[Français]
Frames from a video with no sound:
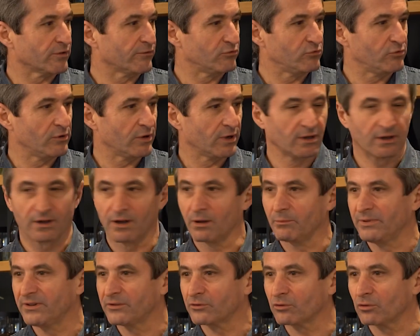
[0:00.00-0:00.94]
voulu
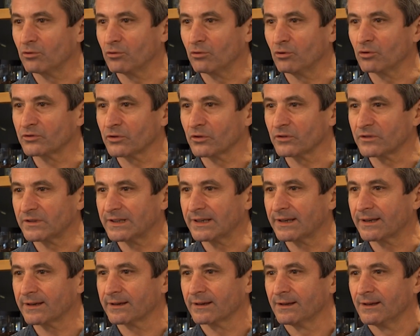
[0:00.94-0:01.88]
un bistrot
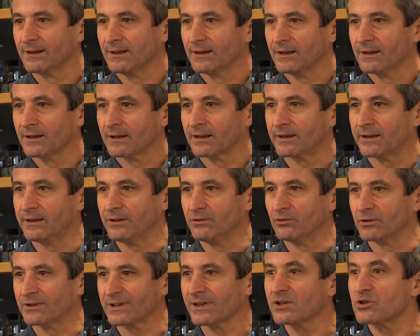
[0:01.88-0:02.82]
authentique qui
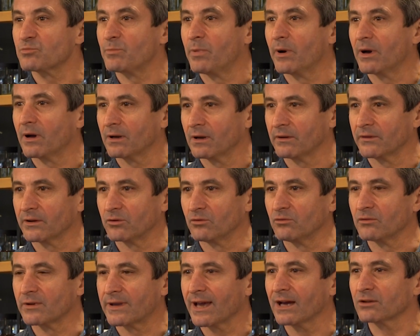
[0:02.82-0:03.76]
ne triche pas,
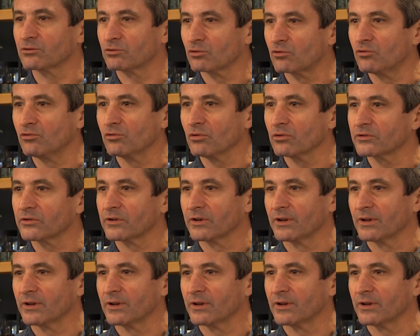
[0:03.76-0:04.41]
avec une carte courte,